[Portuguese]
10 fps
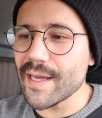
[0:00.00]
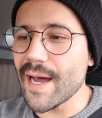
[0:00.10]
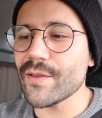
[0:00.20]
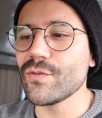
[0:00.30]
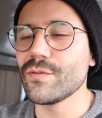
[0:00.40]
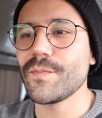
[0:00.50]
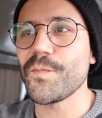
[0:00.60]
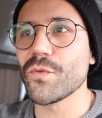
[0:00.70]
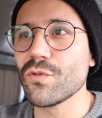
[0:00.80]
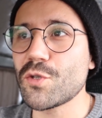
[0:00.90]
ligado
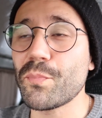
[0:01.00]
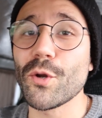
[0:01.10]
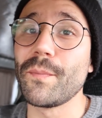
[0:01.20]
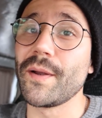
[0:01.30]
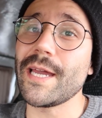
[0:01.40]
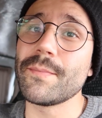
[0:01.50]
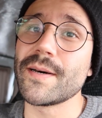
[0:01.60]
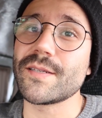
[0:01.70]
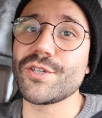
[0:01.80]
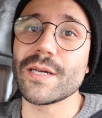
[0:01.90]
nos
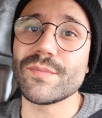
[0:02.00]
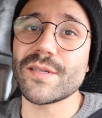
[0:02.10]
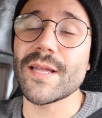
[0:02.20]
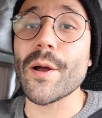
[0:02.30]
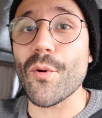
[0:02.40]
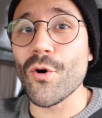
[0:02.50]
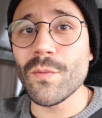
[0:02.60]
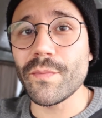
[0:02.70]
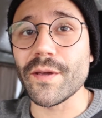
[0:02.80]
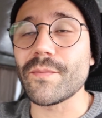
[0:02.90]
problemas, digamos assim, da
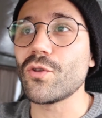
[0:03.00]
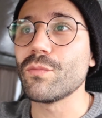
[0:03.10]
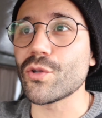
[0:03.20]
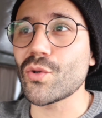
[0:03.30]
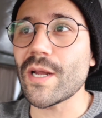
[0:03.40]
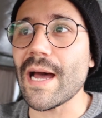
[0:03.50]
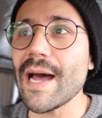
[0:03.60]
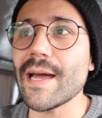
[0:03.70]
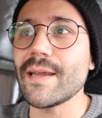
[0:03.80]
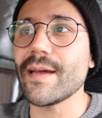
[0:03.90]
Kombi, do motor a
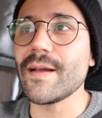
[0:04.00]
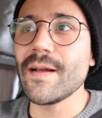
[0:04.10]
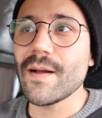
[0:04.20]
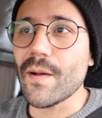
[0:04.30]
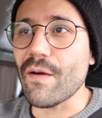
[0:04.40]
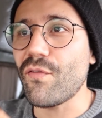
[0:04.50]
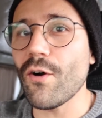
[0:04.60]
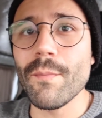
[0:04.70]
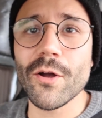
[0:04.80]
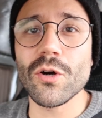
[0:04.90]
ar, né? A
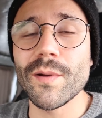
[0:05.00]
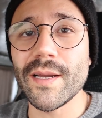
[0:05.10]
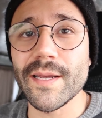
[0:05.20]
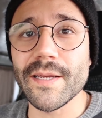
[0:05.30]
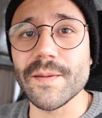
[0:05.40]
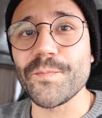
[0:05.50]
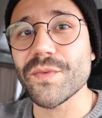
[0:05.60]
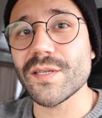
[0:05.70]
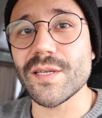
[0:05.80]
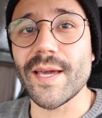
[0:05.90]
forma como ele
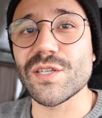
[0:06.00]
se